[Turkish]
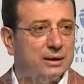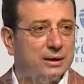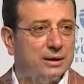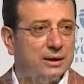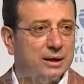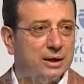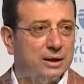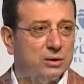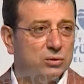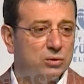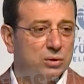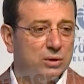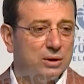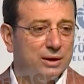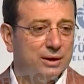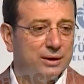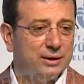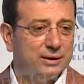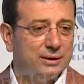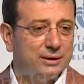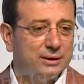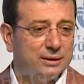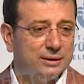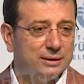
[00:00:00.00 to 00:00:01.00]

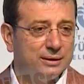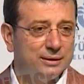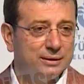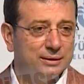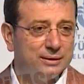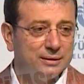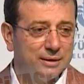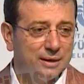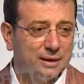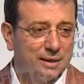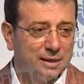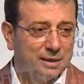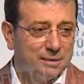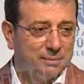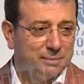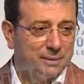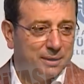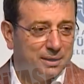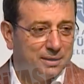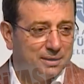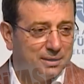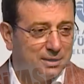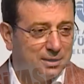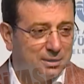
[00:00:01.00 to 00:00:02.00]
kadroları, değerli
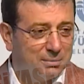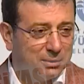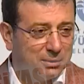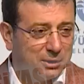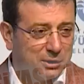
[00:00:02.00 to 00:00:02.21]
belediye